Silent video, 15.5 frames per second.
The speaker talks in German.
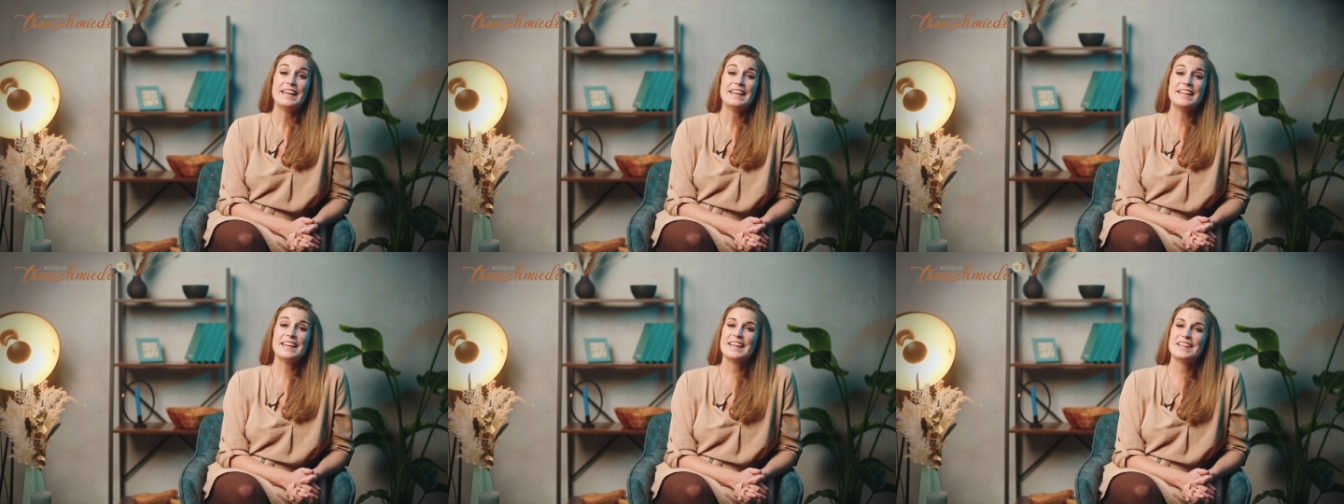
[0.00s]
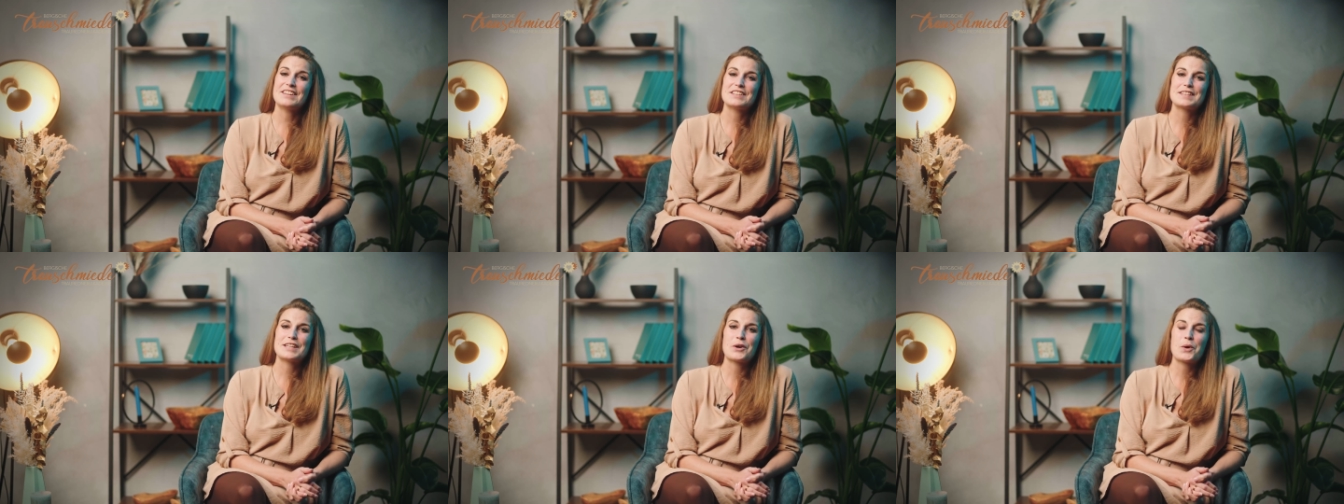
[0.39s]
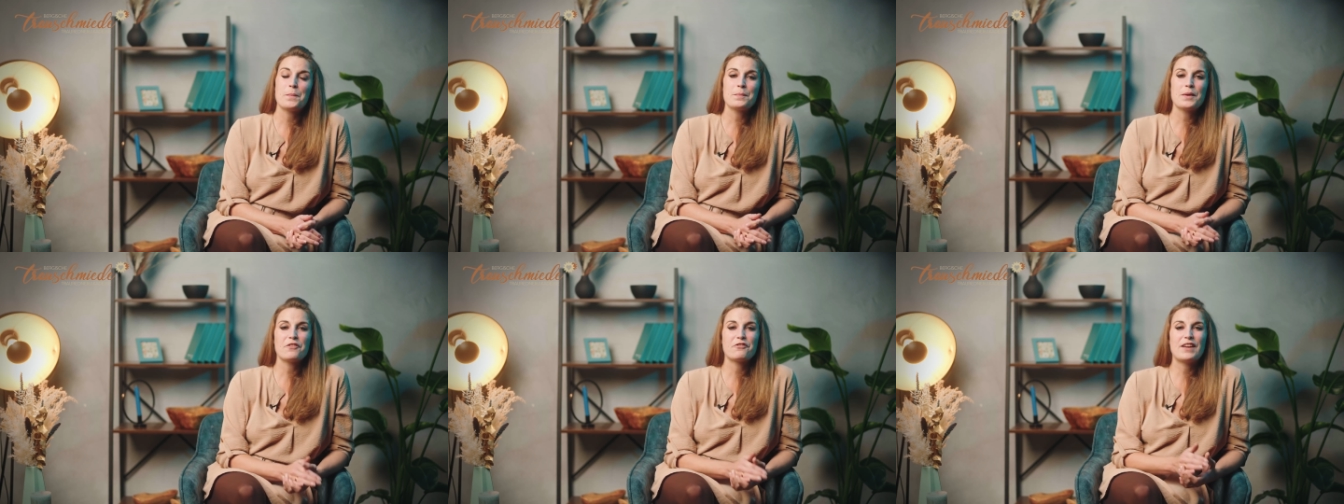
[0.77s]
Hier geht es
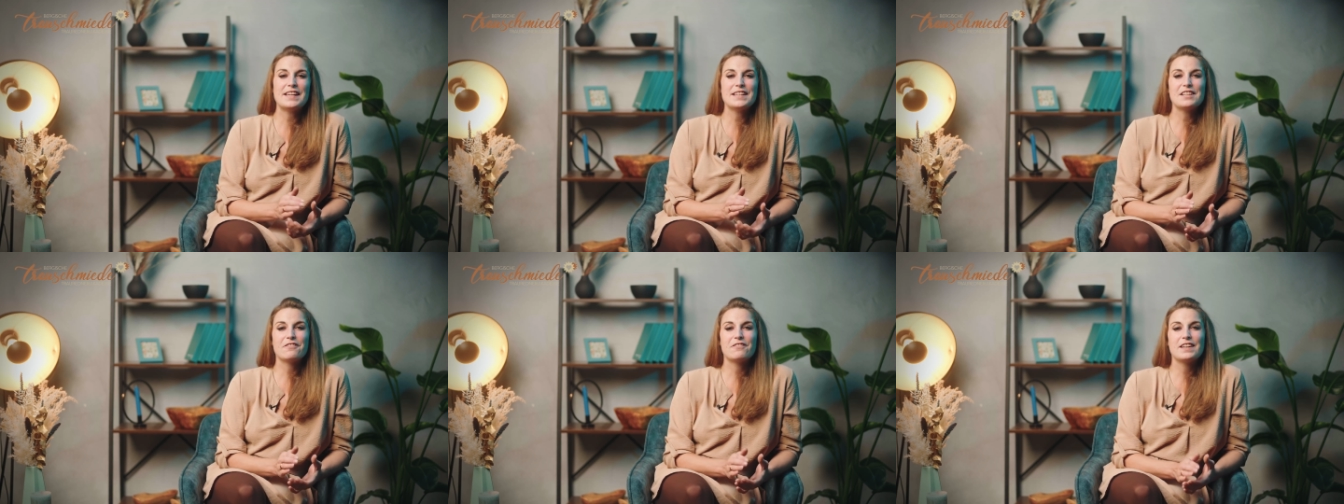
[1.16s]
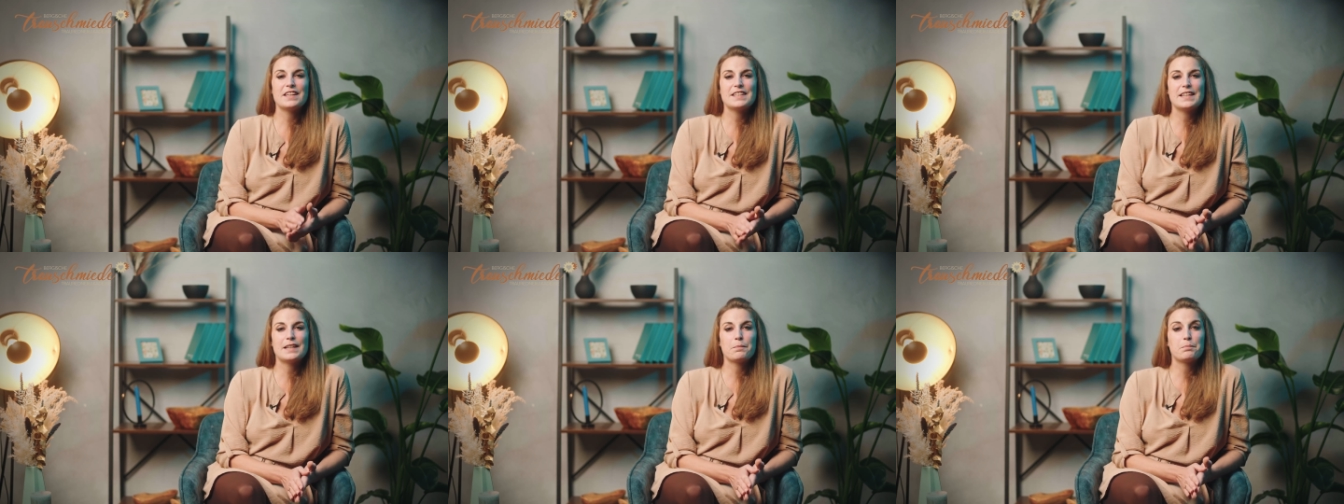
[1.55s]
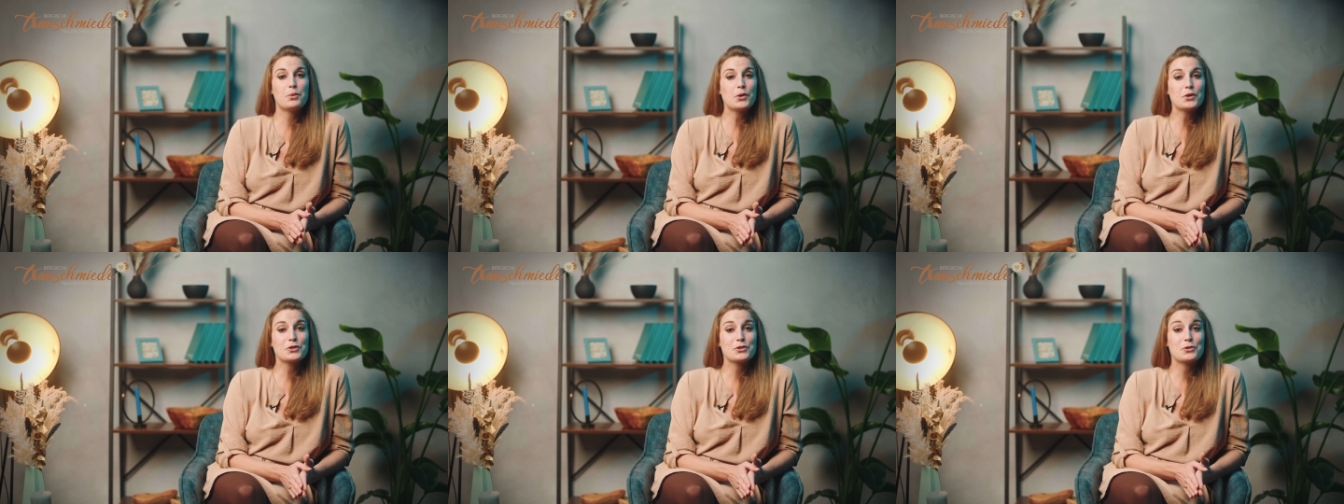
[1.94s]
darum, welche wichtigen
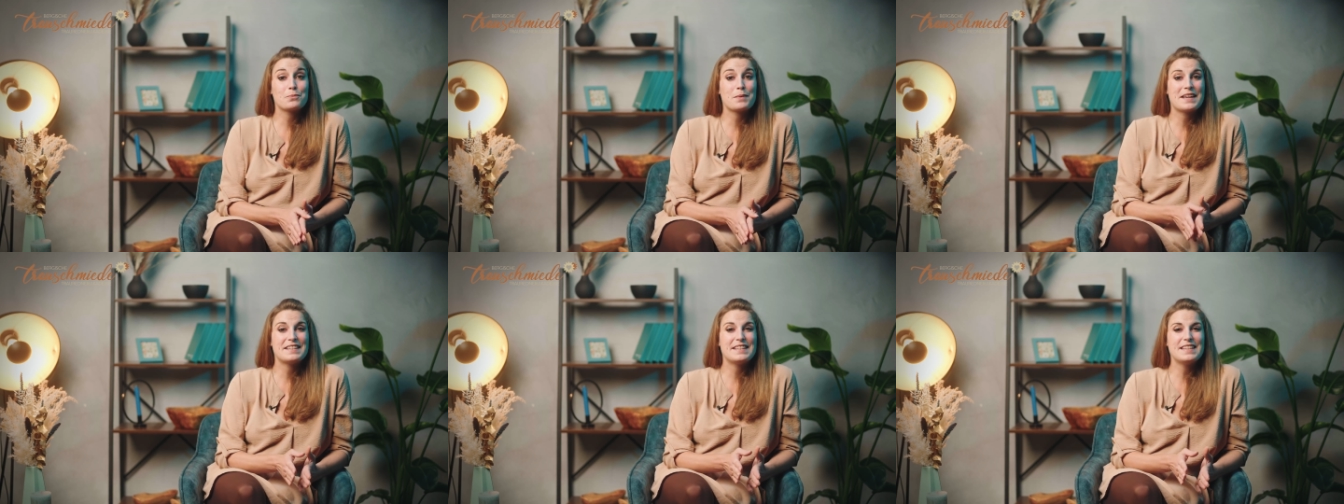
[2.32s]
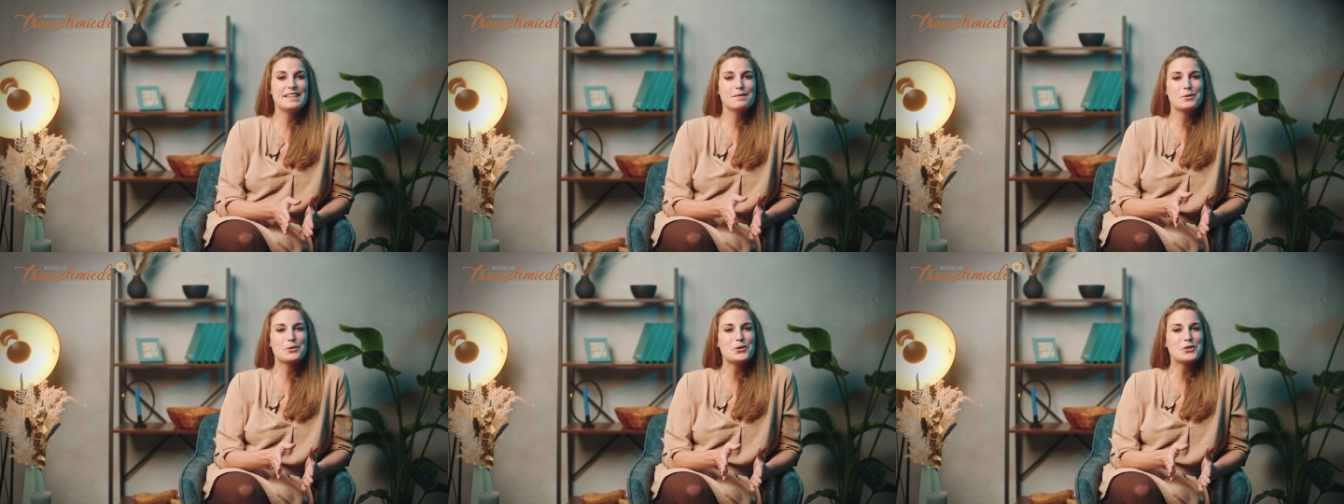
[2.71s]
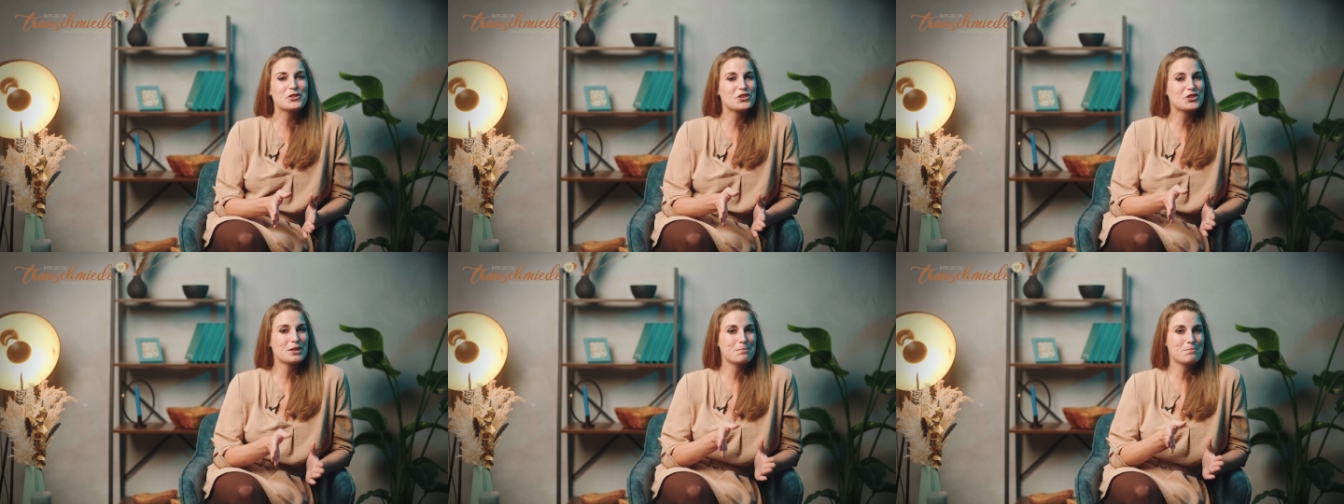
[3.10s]
Punkte du bei diesem
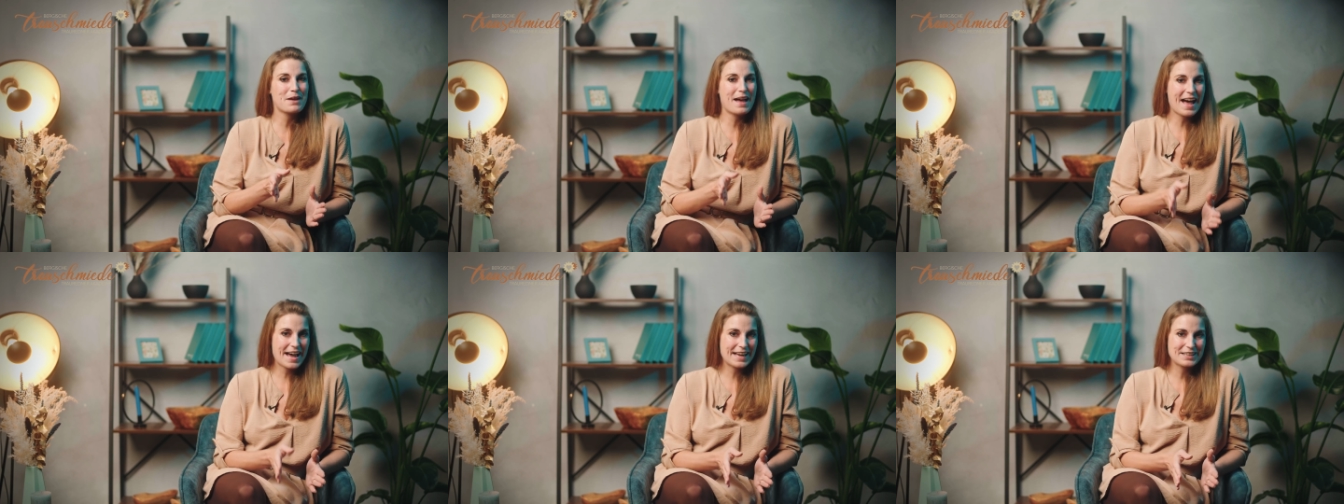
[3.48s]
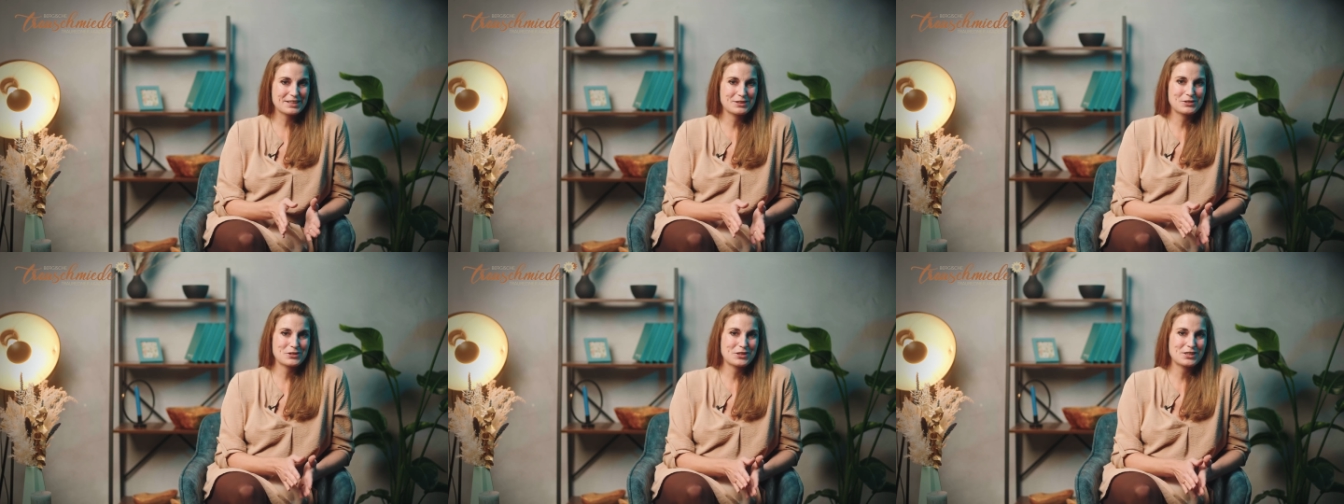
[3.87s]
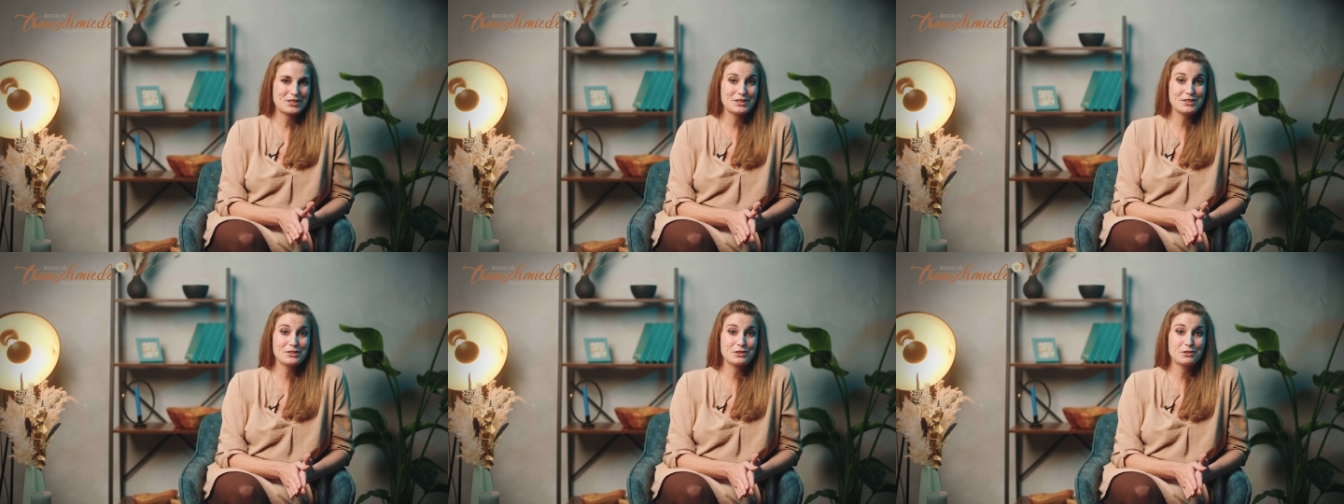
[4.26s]
großen Schritt beachten
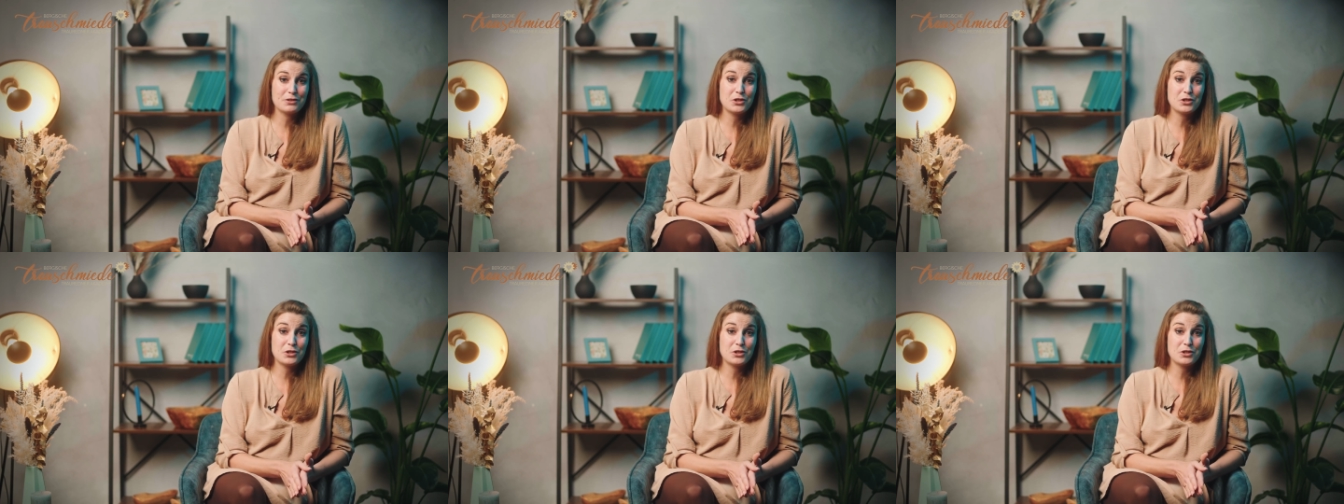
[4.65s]
solltest,